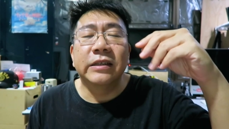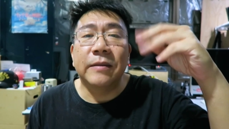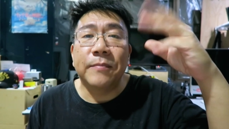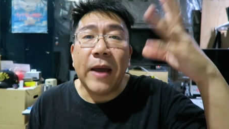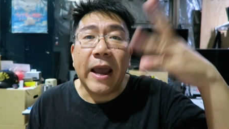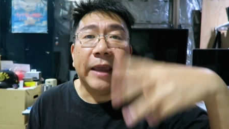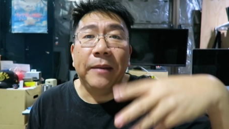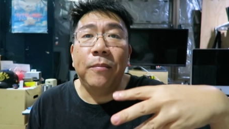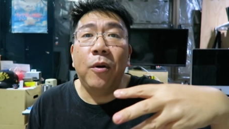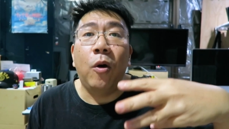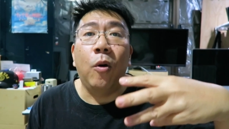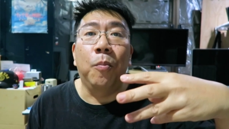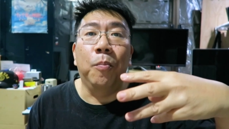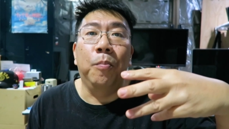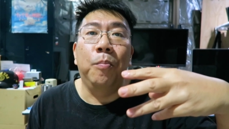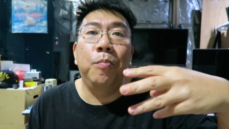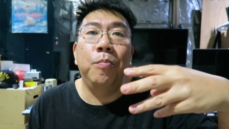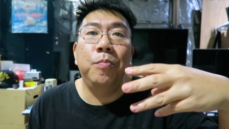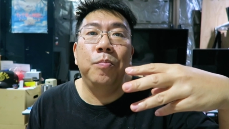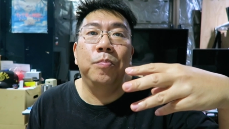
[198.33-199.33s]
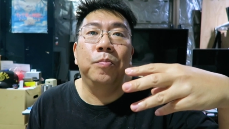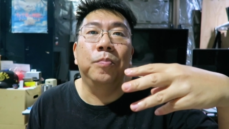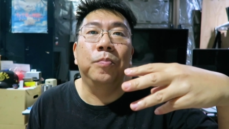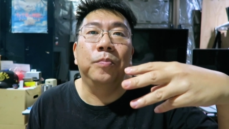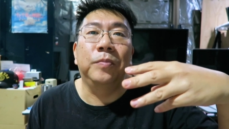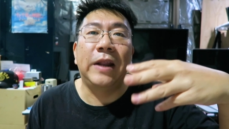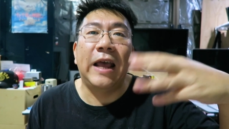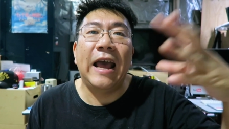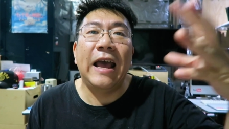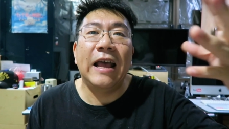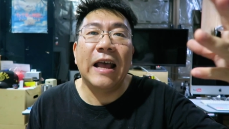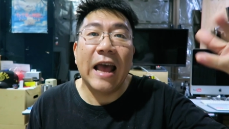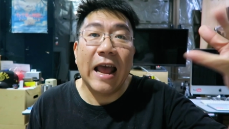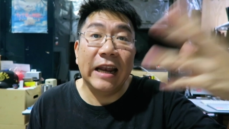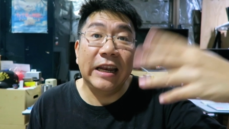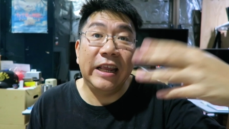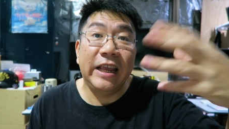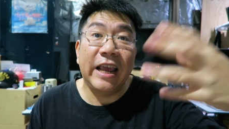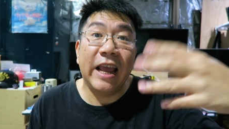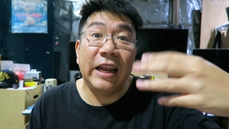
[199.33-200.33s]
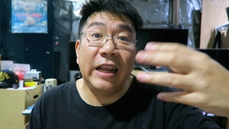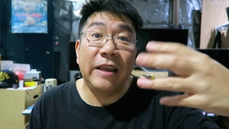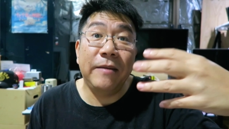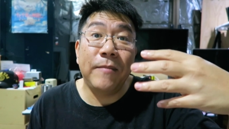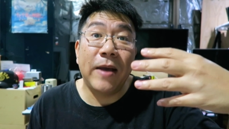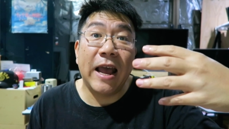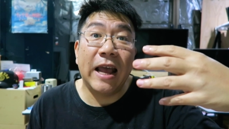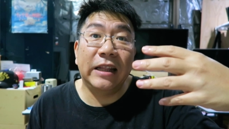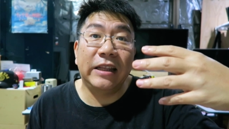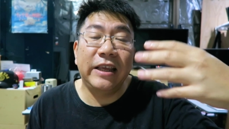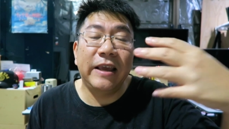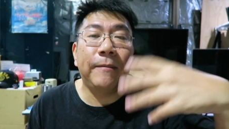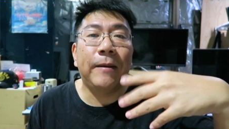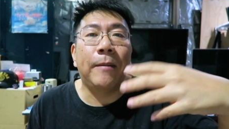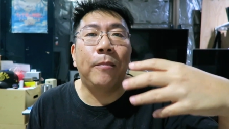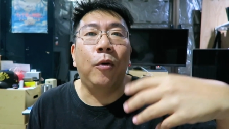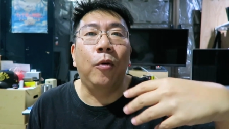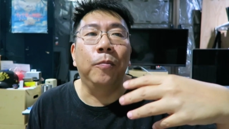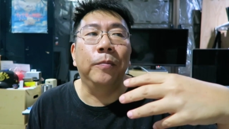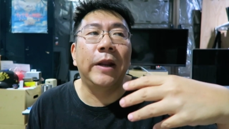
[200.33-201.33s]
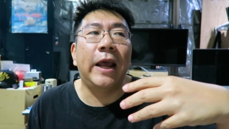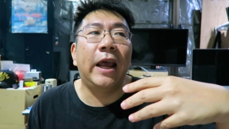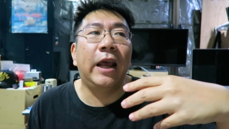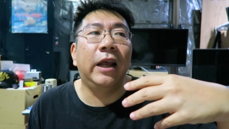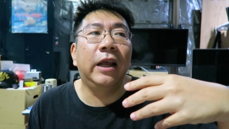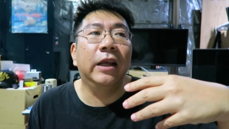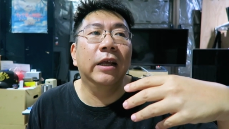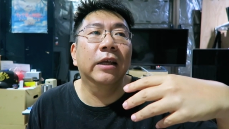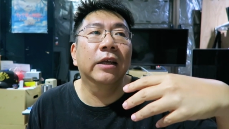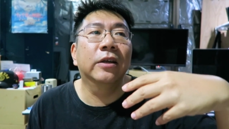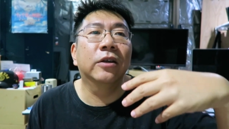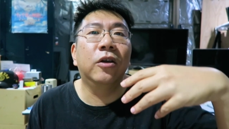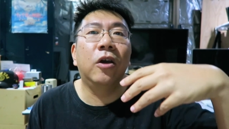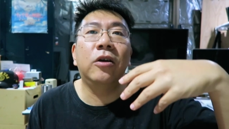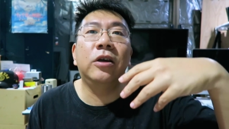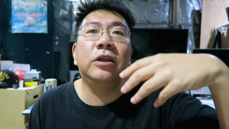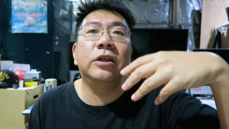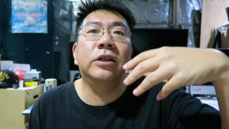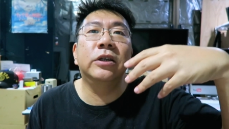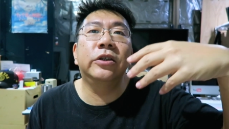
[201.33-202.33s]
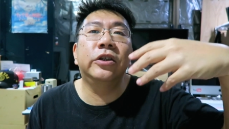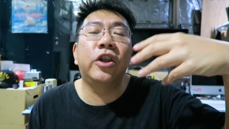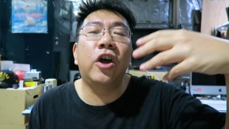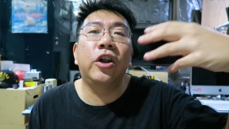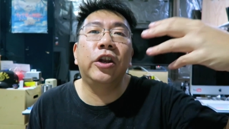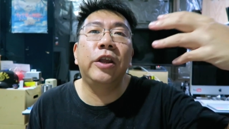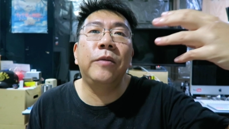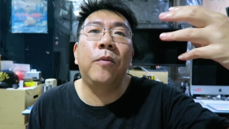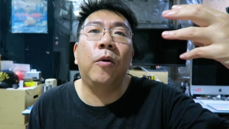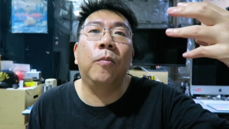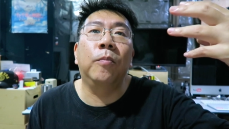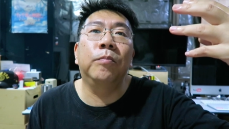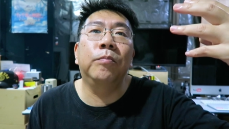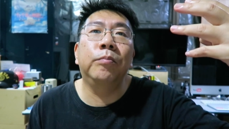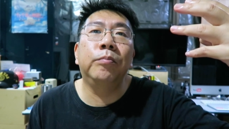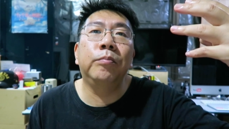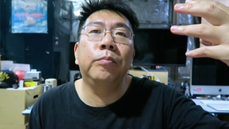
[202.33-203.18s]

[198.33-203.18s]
สมัยผมนะฮะอันนี้มาเทียบกับผมนะก็คือตอนที่ผม